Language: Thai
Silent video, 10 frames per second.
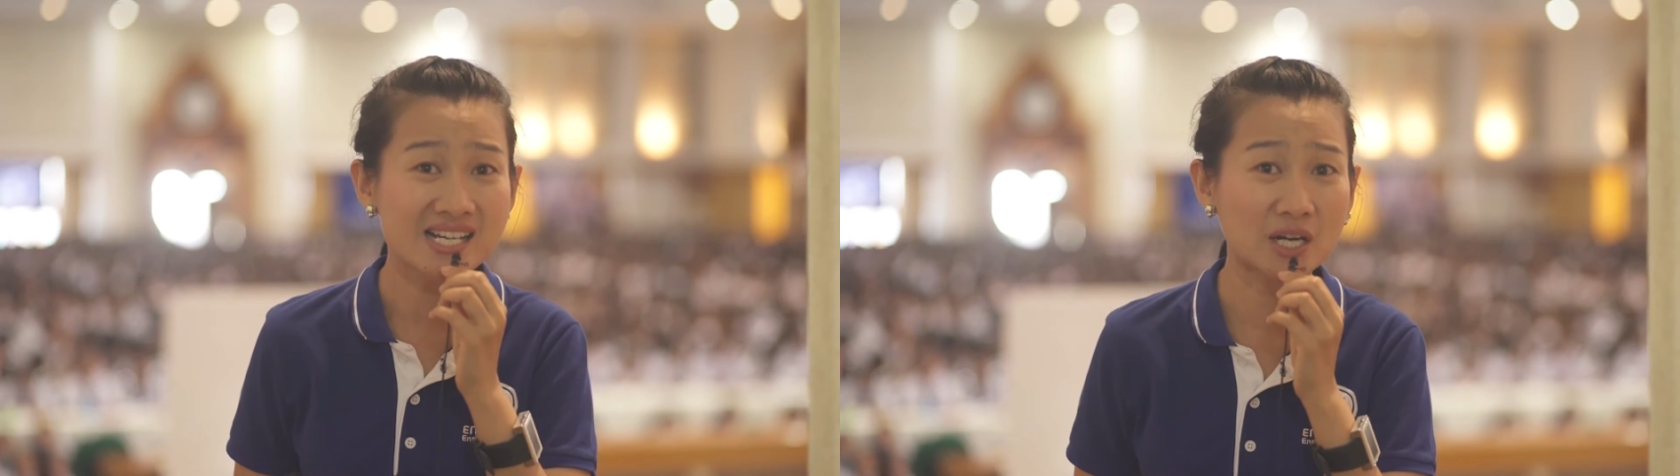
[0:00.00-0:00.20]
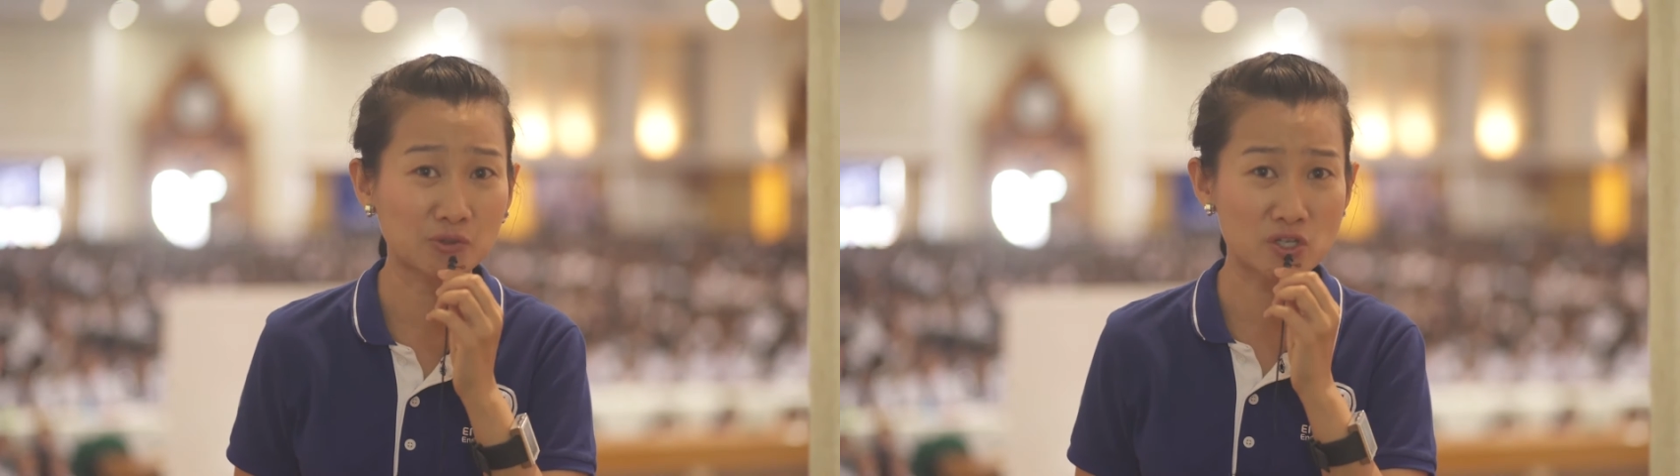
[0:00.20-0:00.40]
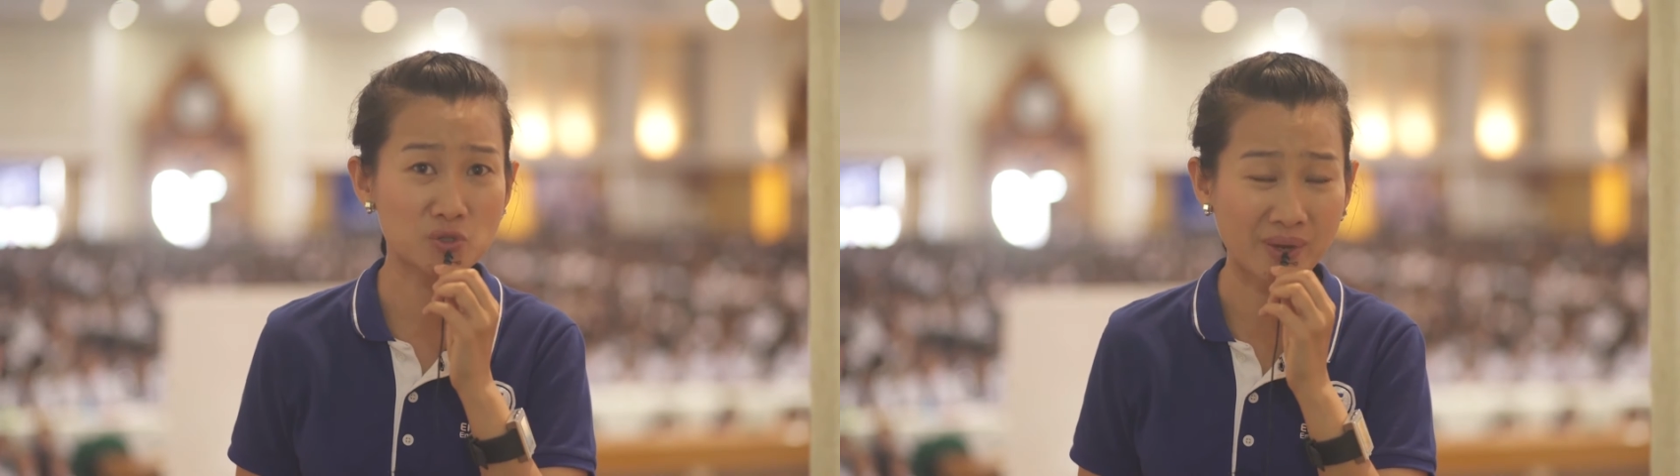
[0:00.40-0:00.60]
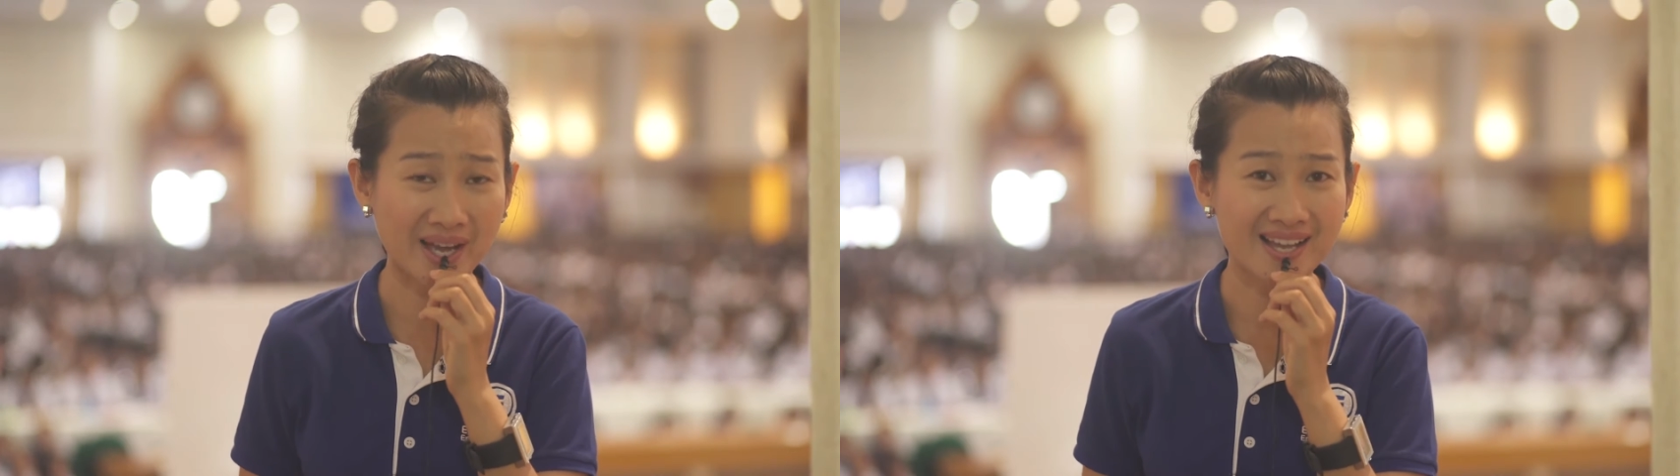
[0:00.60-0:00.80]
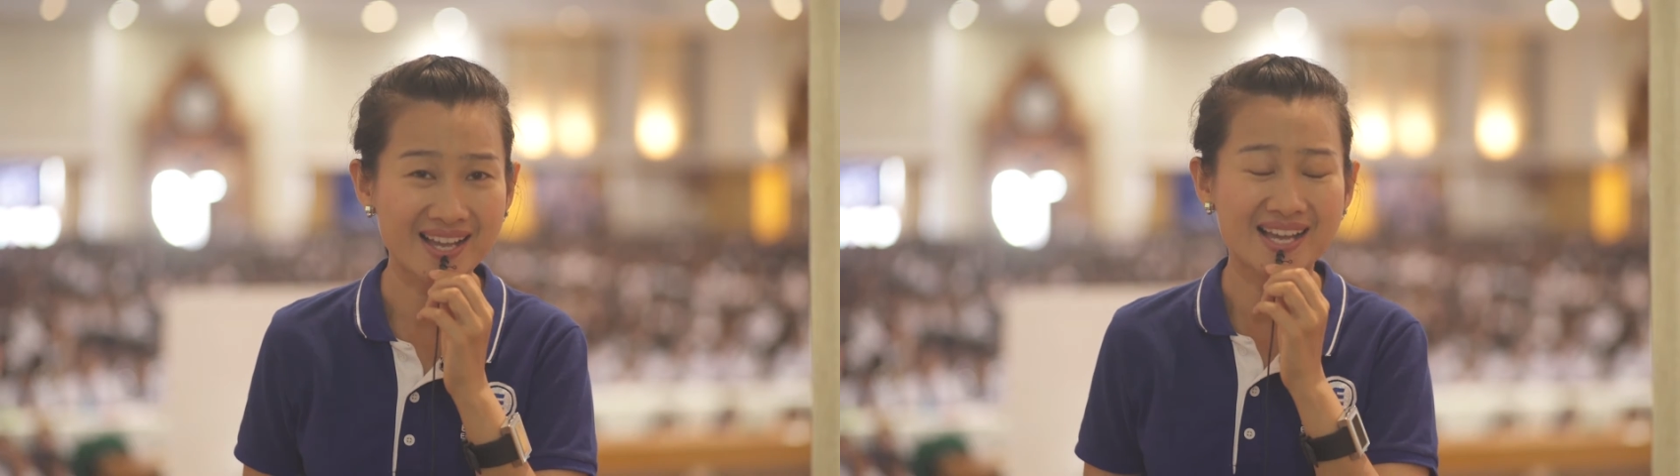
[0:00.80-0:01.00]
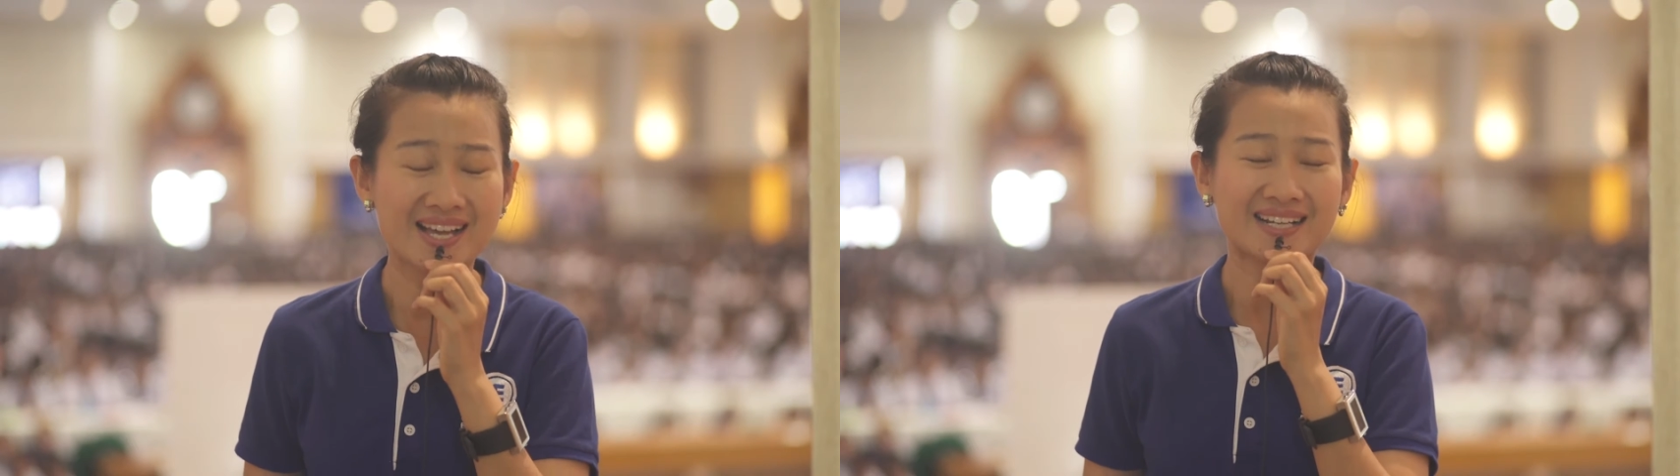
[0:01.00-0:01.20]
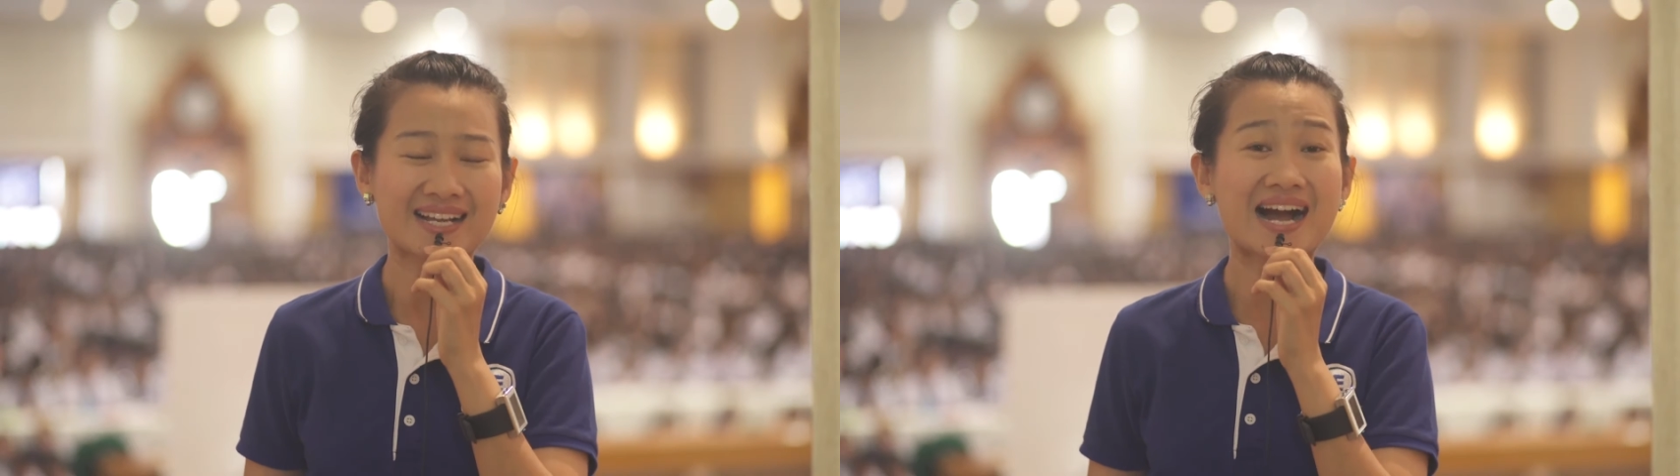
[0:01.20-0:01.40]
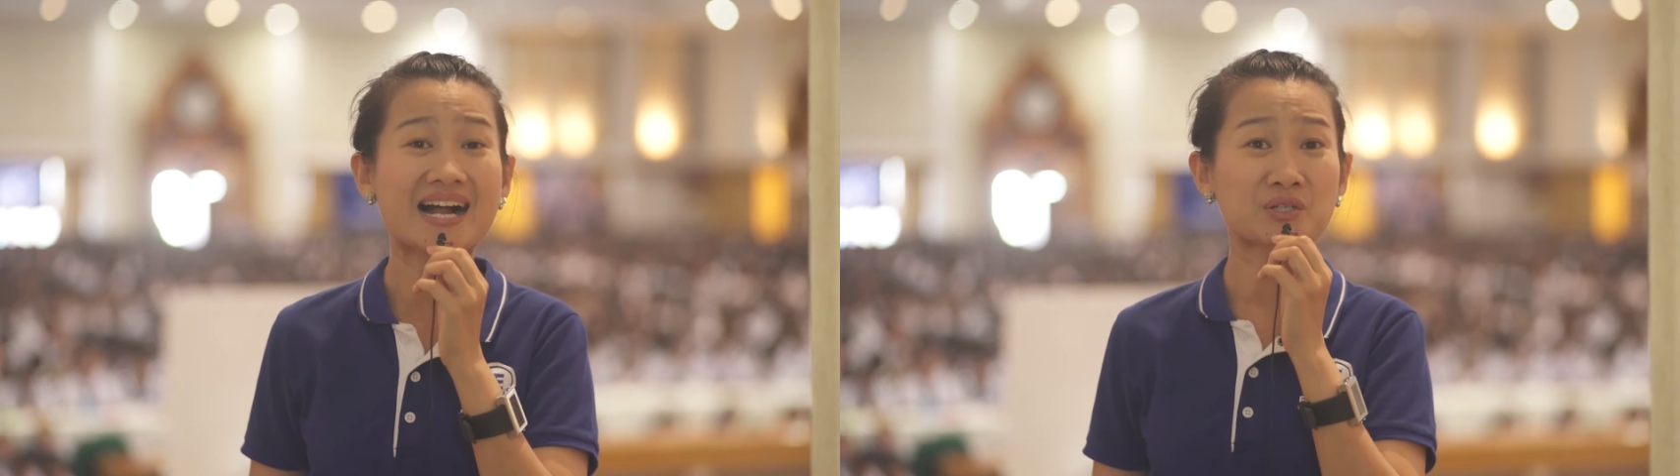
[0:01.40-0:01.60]
charisma
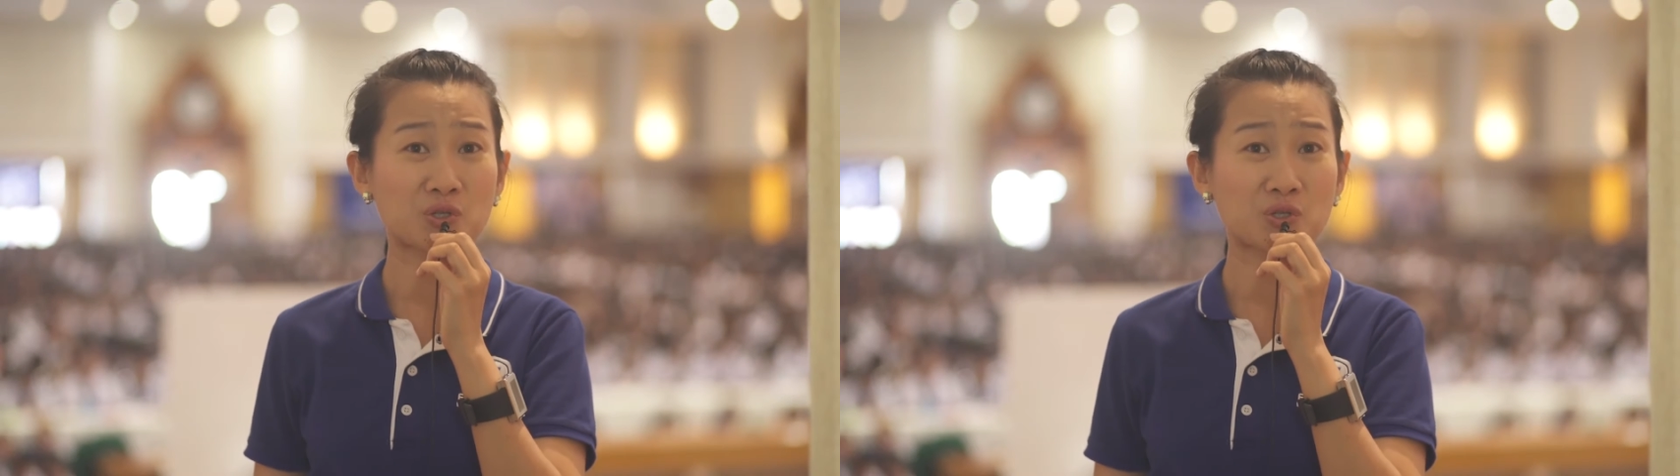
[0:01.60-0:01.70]
คา